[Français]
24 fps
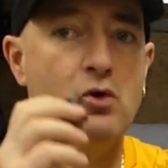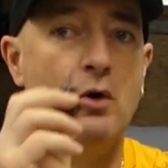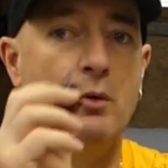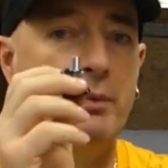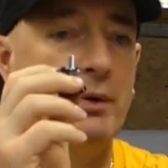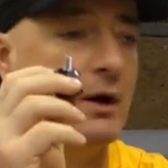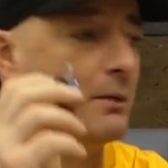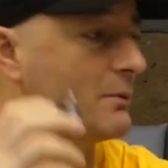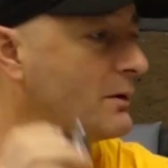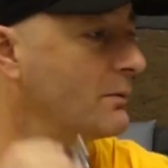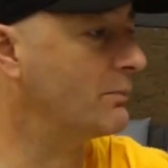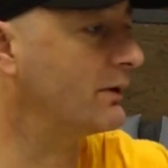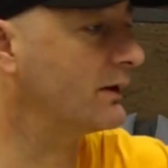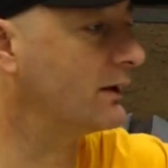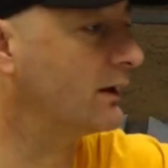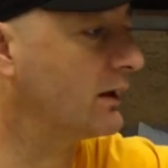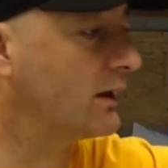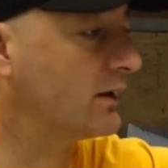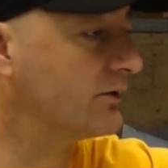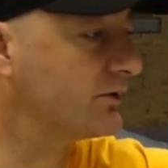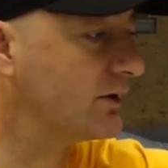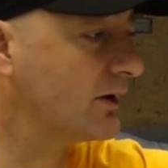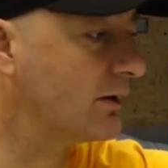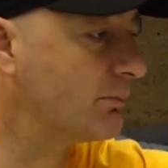cours pas, mais pas de la
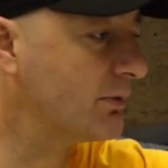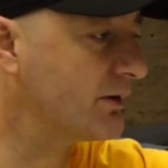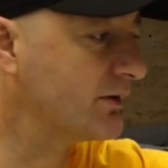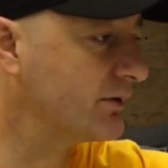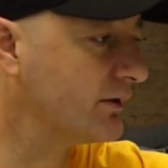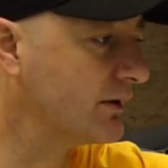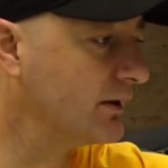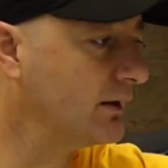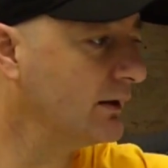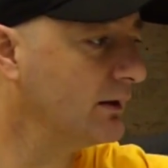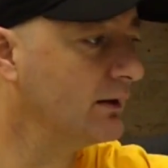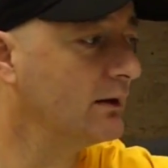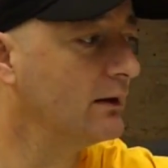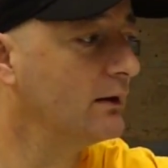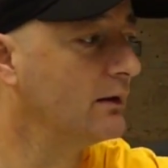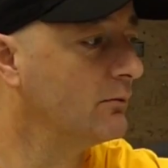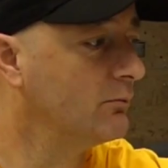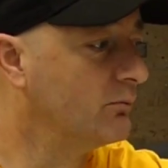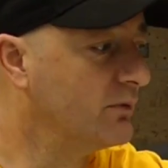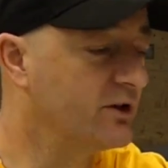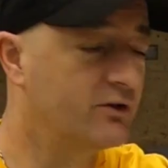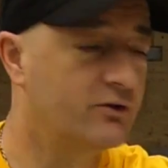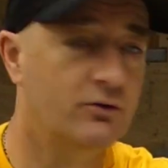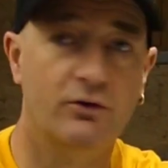graisse à la place.
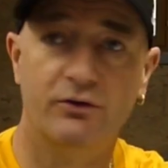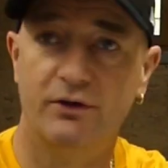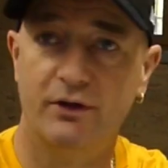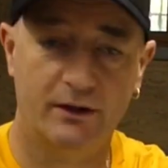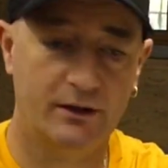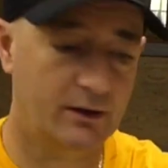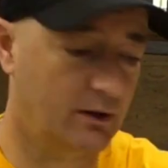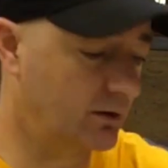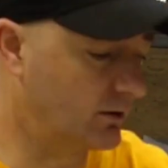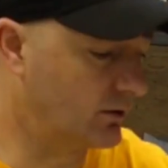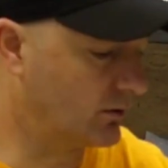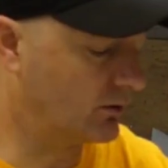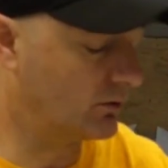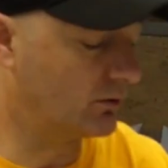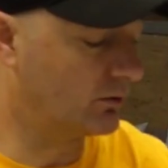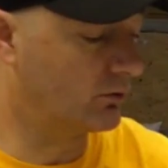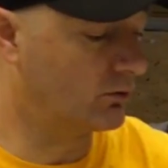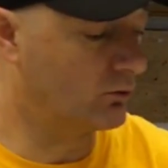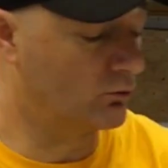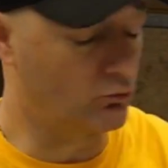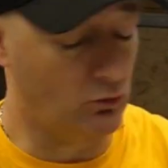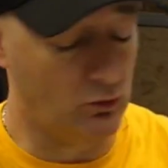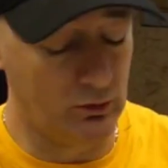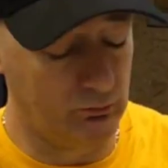Mais sur certaines,
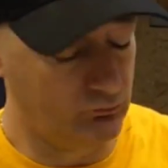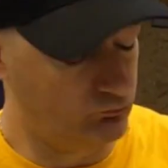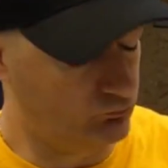euh,